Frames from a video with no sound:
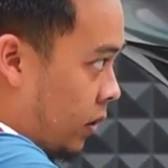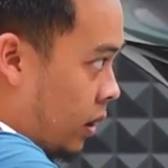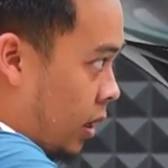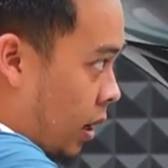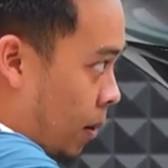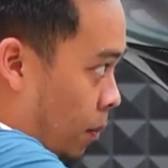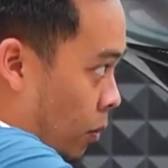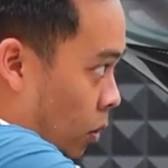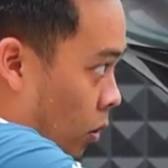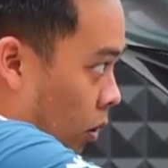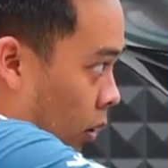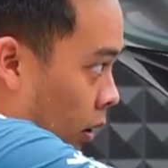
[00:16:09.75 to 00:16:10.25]

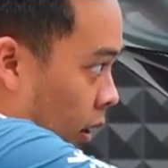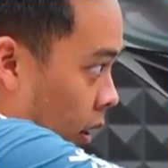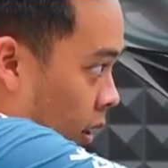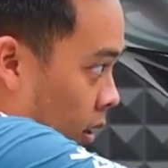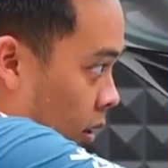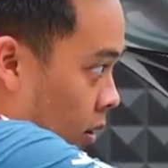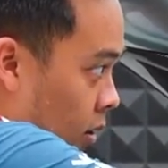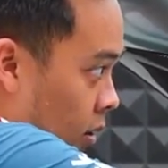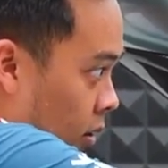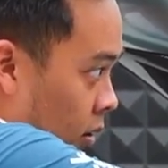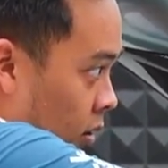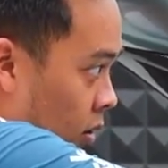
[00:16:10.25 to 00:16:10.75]
nyambungnya
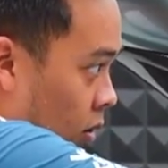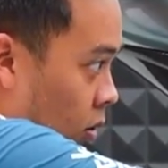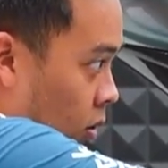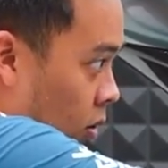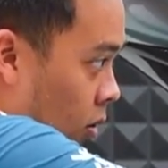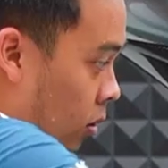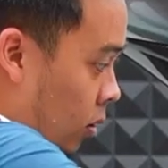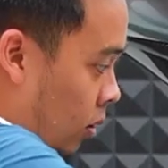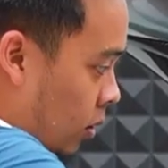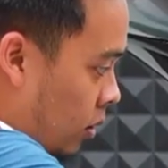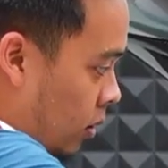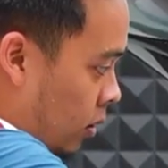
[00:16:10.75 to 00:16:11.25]
tuh.
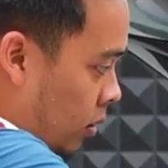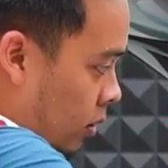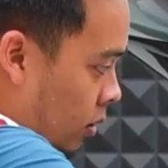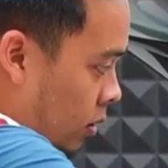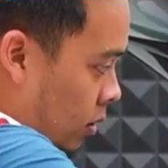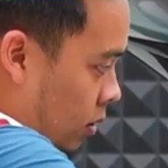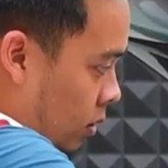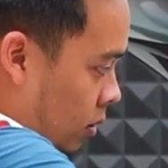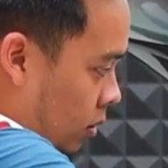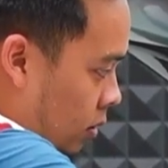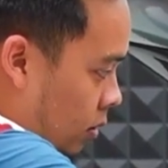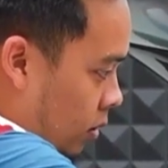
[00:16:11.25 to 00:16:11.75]

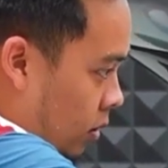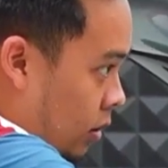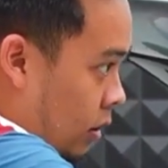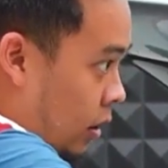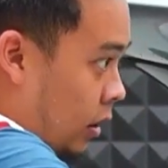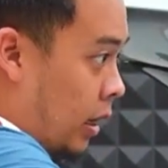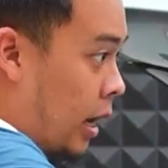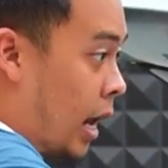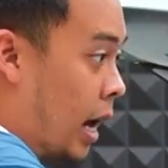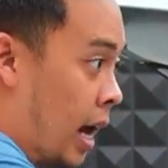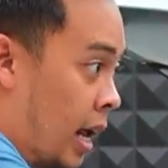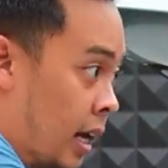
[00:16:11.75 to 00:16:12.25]

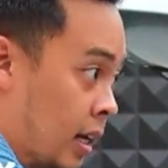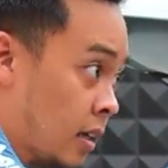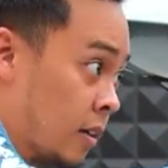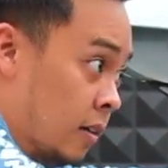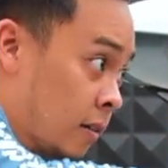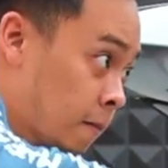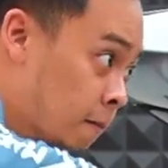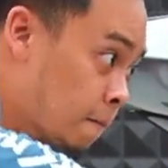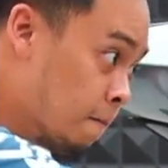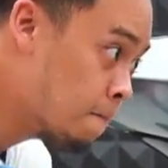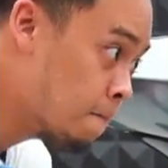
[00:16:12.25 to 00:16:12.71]
Dan